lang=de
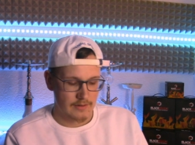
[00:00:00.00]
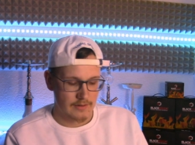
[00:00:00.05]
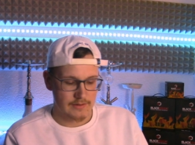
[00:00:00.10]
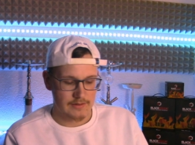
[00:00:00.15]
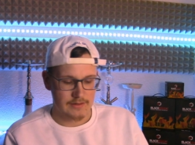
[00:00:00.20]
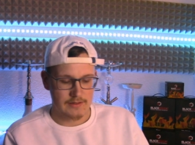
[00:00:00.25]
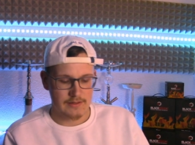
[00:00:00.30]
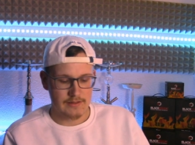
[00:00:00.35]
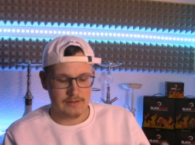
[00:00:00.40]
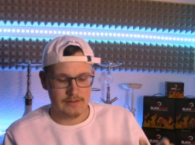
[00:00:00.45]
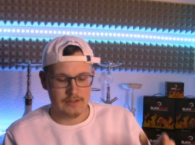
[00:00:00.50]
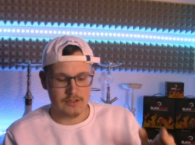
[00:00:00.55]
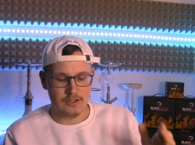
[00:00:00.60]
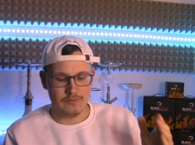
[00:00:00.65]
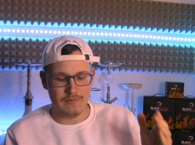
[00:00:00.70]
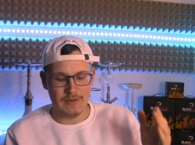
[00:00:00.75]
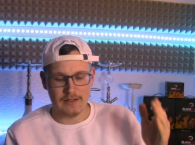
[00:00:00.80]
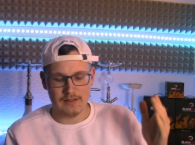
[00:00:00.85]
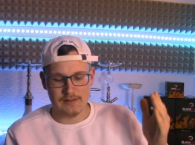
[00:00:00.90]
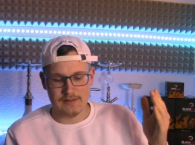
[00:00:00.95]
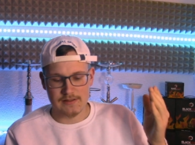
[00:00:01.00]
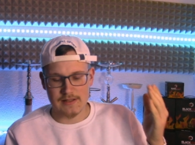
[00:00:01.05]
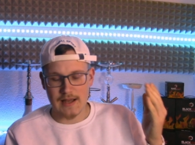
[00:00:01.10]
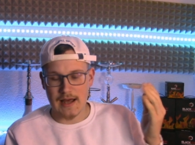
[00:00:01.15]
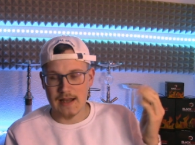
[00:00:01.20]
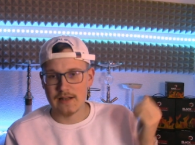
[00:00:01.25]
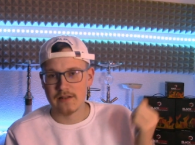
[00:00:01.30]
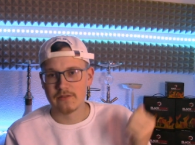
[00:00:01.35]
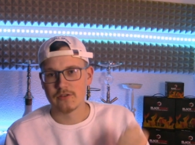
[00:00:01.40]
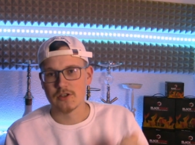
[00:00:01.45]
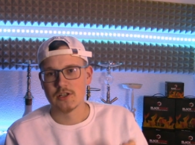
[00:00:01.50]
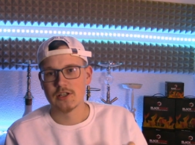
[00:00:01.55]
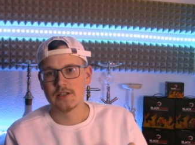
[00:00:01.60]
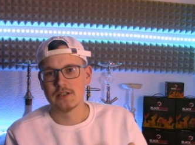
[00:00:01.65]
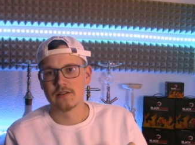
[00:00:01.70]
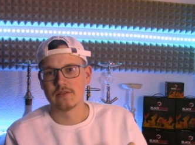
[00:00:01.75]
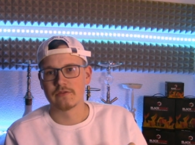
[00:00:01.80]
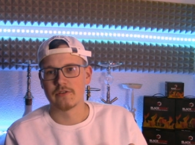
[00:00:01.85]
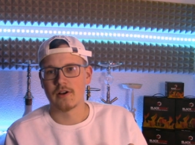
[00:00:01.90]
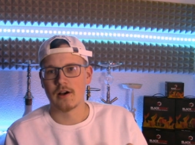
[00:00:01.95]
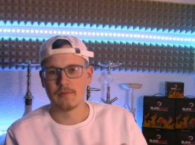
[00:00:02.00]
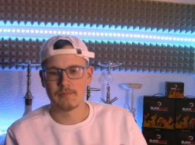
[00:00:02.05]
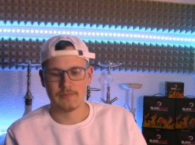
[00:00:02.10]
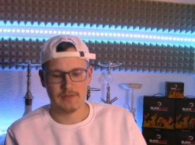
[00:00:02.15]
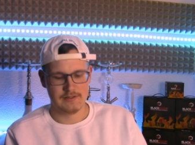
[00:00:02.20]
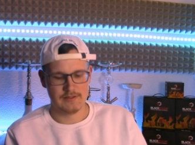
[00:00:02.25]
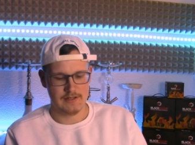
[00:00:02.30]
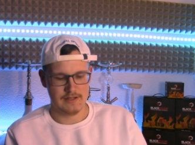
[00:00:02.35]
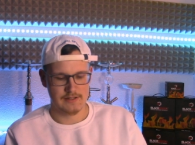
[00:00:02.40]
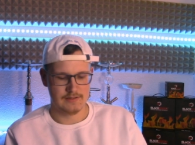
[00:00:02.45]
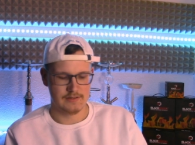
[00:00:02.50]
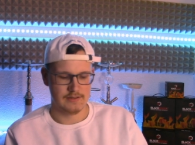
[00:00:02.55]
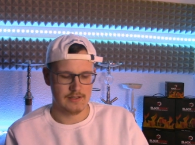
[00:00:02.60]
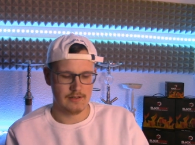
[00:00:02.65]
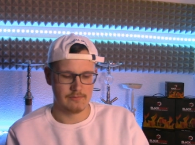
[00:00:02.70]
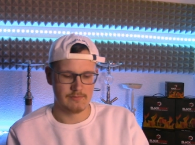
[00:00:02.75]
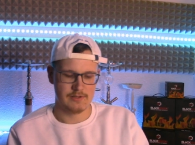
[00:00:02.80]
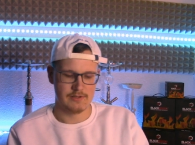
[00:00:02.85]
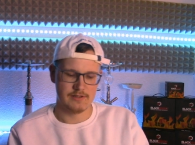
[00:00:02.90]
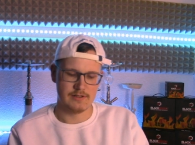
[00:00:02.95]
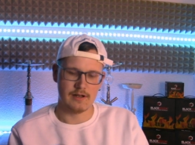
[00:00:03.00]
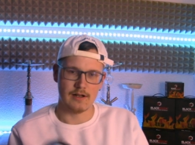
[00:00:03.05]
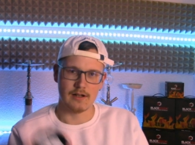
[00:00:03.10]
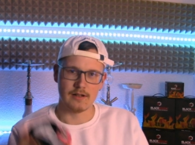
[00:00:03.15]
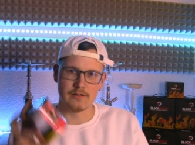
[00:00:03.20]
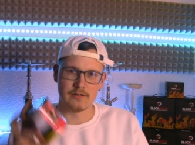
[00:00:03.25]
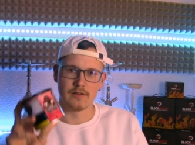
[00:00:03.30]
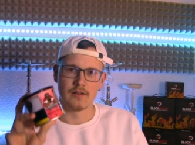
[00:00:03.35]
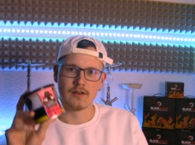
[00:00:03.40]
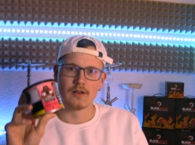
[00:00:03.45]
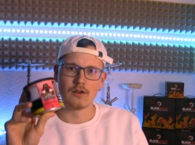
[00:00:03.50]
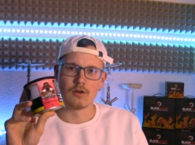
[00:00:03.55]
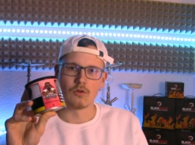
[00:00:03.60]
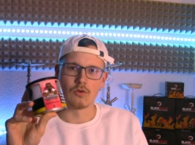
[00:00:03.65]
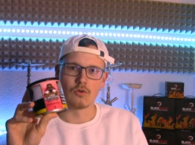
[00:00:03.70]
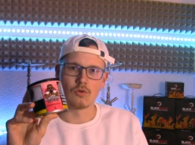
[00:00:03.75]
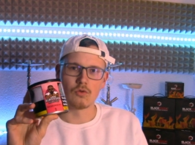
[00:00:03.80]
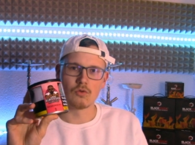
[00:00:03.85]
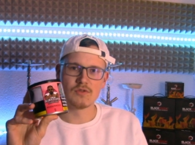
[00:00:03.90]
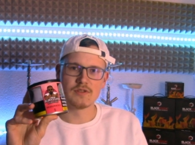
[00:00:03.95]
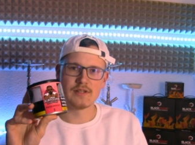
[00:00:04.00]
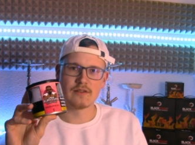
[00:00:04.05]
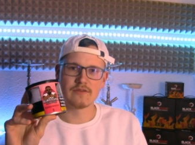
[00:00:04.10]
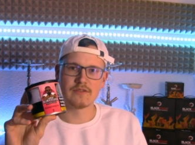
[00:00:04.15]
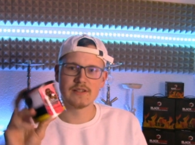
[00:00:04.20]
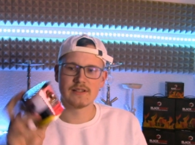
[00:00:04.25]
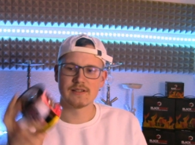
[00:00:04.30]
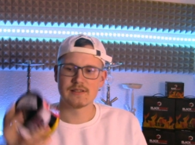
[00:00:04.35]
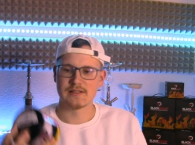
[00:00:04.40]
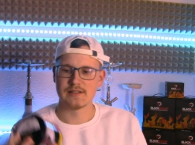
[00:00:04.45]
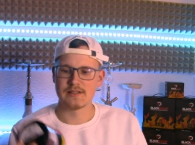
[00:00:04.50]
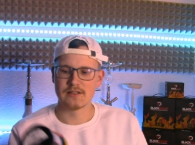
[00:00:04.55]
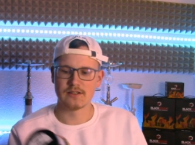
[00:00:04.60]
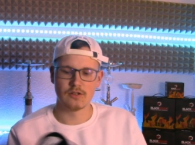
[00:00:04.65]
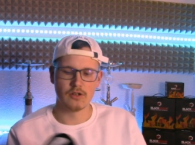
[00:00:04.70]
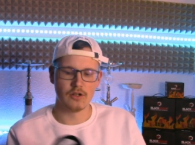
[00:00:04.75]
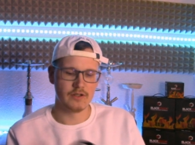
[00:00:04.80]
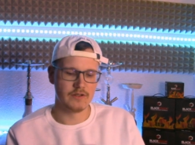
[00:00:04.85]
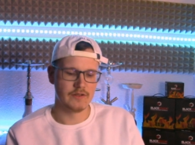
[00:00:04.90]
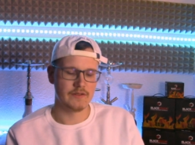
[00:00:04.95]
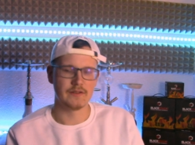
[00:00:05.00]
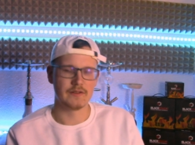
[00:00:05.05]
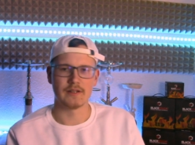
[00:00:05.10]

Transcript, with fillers: Die Geschmäcker sind alle in verschiedenen Farben. Das heißt, ich habe jetzt hier halt rosa, wie ihr sehen könnt.